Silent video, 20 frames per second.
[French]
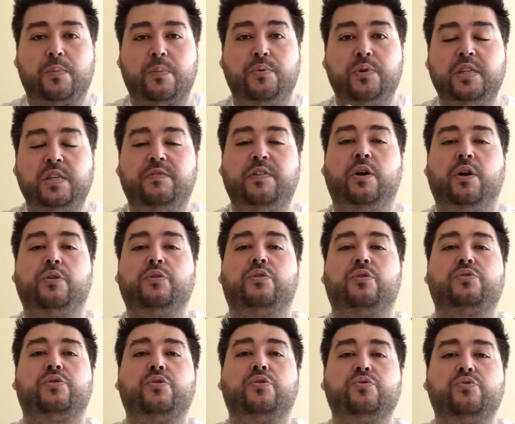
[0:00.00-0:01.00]
un peu différentes dans
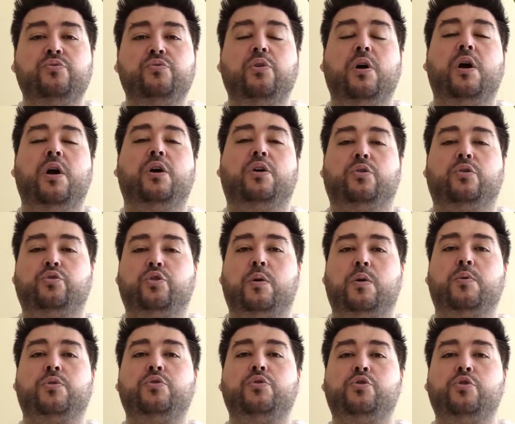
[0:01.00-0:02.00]
le sens où quand tu
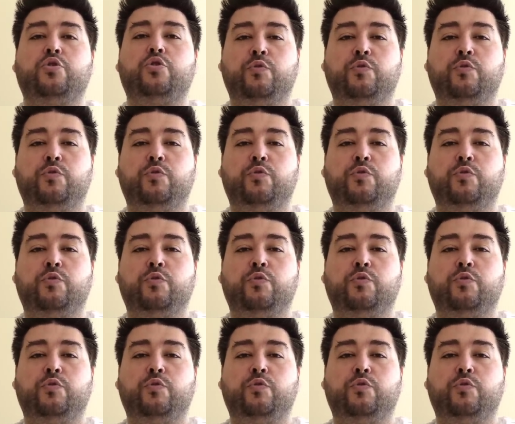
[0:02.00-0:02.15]
commences le jeu,